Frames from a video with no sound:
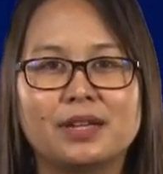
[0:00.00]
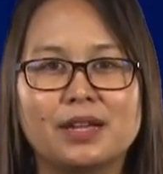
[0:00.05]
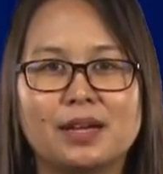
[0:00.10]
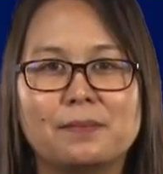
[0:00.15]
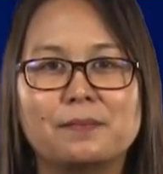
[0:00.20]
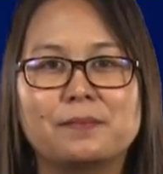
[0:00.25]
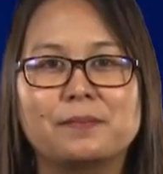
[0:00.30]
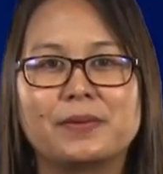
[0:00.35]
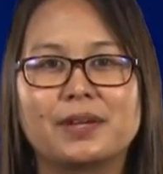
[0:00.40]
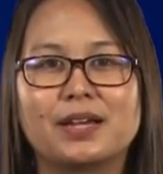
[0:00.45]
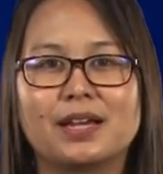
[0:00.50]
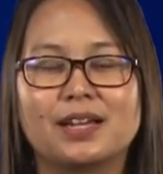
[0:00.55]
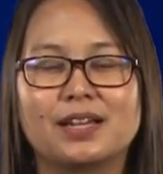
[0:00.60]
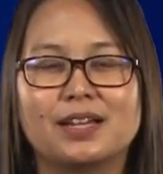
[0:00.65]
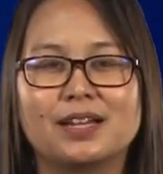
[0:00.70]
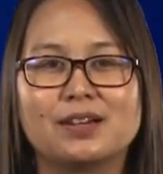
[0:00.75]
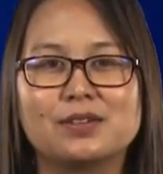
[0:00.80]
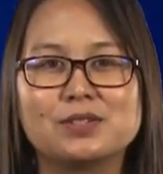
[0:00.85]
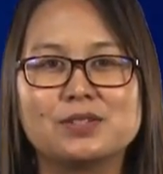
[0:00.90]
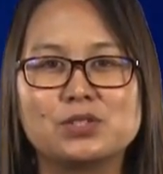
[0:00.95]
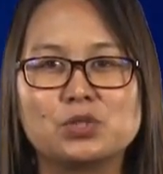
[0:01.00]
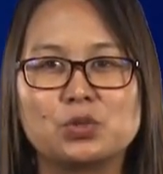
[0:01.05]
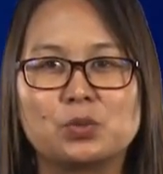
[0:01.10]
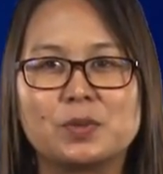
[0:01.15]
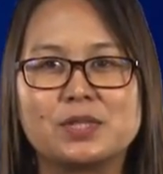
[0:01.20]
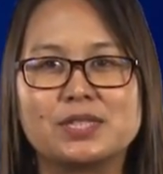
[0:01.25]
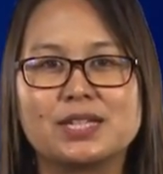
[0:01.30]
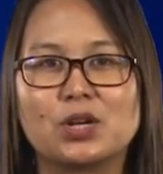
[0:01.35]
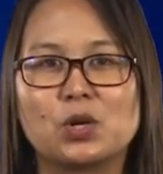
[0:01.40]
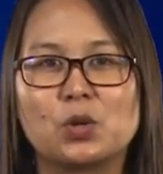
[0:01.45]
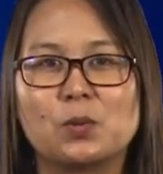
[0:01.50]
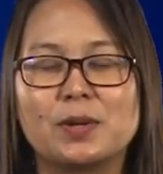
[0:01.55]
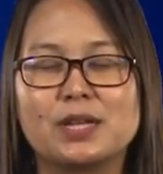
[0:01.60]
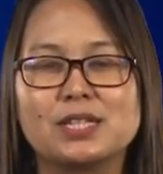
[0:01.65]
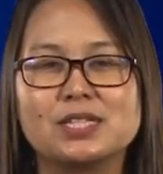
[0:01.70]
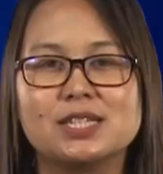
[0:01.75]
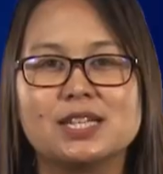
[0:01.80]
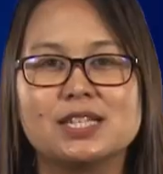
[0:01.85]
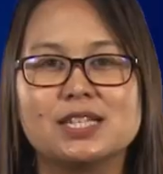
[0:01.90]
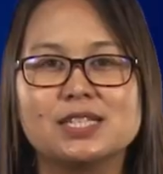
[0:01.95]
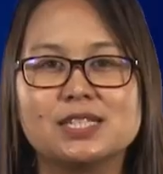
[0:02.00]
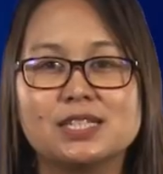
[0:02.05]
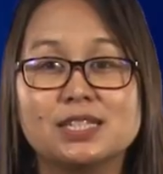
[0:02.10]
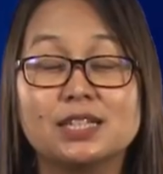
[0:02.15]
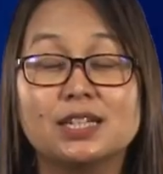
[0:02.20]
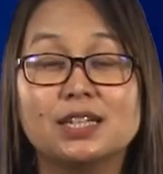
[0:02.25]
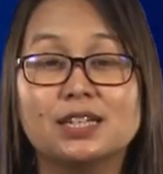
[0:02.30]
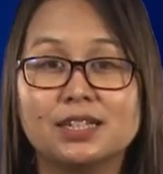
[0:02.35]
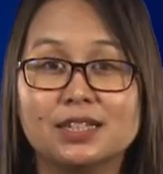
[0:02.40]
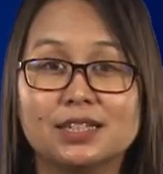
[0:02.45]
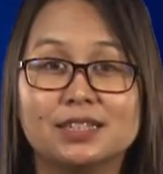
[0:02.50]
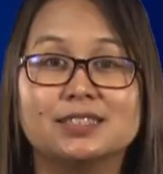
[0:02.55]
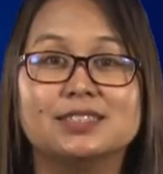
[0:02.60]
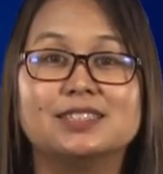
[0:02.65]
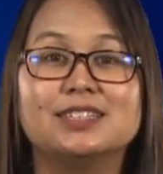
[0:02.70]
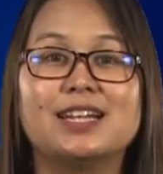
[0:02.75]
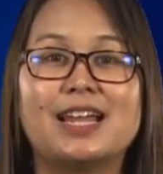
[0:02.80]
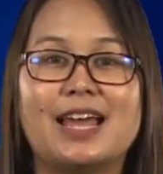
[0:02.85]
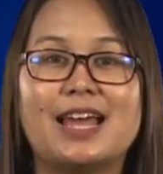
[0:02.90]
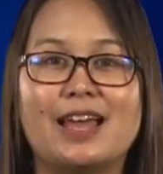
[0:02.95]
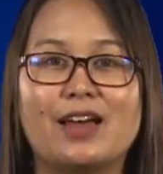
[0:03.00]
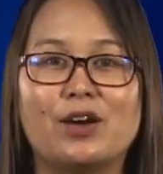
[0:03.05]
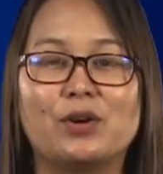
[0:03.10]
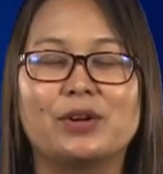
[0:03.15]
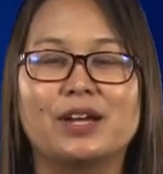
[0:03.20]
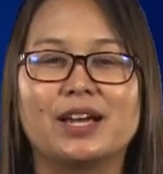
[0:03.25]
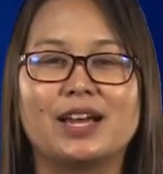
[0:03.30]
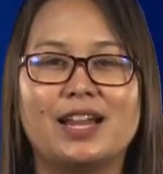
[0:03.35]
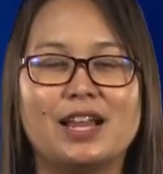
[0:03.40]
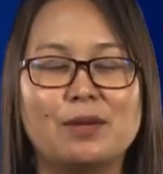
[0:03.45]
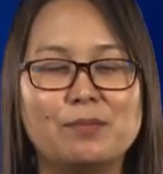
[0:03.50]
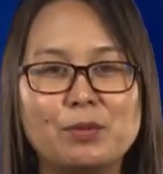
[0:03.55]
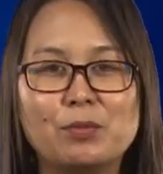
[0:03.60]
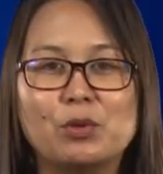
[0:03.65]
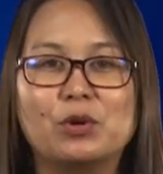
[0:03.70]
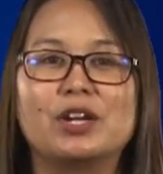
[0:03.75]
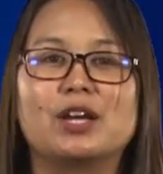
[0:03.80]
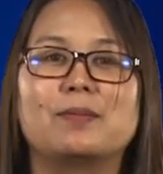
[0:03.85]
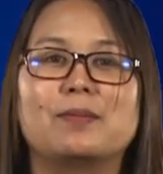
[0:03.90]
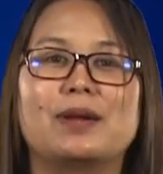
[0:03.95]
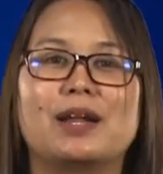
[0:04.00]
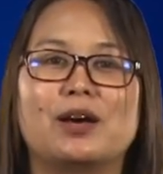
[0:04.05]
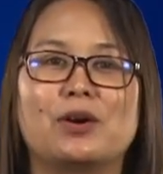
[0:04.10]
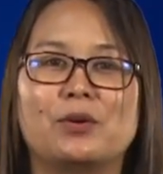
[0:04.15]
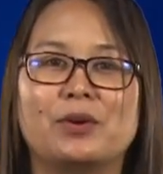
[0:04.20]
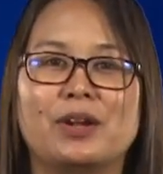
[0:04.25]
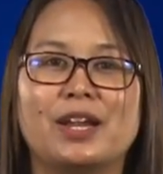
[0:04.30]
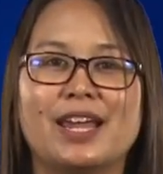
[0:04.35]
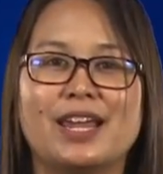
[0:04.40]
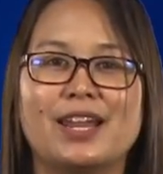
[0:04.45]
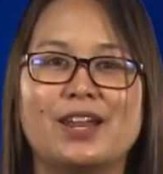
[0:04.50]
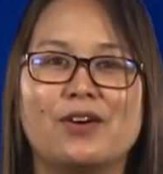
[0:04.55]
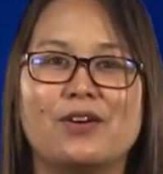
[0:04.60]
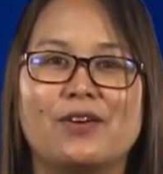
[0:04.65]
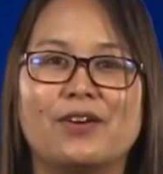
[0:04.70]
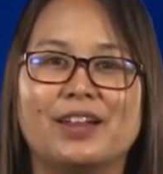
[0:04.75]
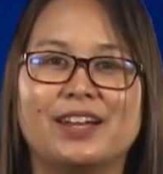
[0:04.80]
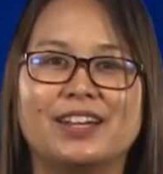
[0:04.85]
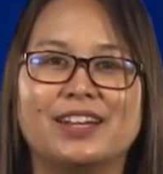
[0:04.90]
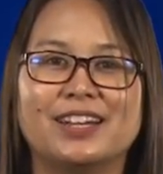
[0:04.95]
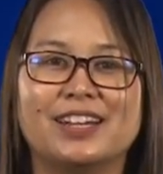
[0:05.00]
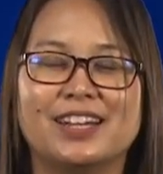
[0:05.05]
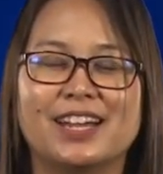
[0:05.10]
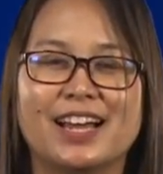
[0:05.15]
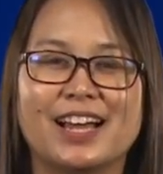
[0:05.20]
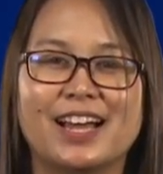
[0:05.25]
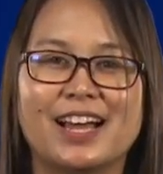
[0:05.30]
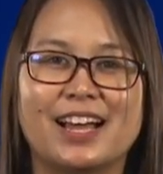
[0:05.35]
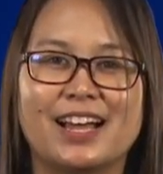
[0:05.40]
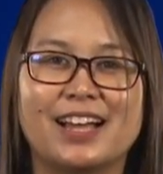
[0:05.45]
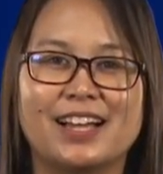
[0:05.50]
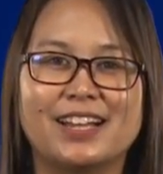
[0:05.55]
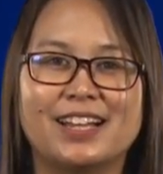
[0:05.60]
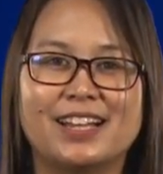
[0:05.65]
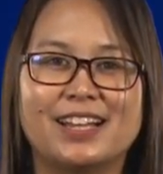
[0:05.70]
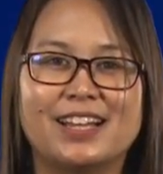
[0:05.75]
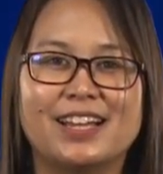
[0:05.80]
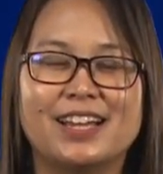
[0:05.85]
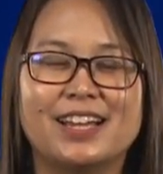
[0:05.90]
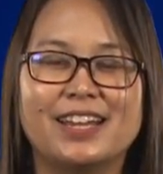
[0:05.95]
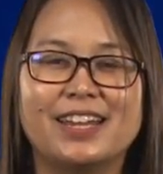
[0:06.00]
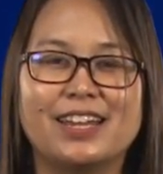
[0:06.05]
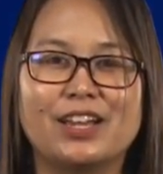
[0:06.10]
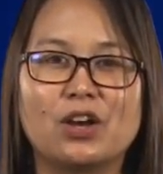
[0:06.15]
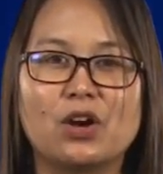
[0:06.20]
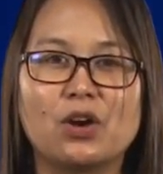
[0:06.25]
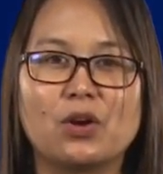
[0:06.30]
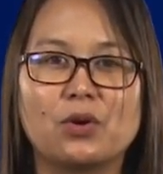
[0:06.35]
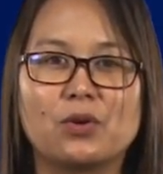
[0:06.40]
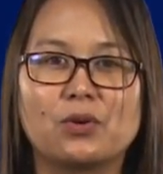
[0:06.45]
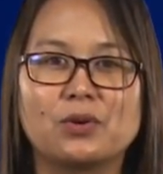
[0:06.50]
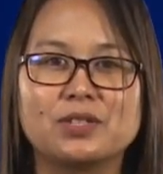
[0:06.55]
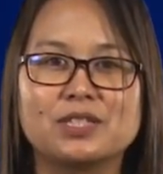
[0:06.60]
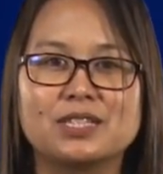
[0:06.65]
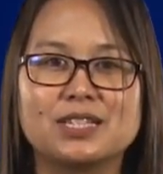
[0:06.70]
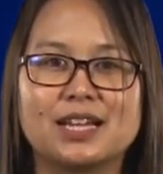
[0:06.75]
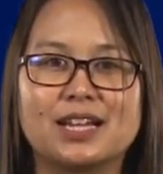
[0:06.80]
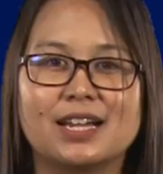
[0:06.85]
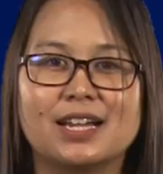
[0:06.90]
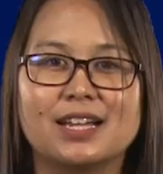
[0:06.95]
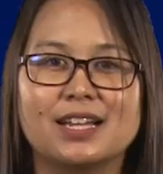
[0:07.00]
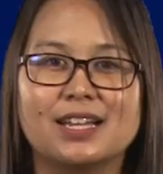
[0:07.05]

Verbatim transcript: กับการเข้าสู่ประชาคมอาเซียน ซึ่งเกิดขึ้นแล้วนะคะและมีผลกับเราแน่นอนนะคะนี่ก็คงจะ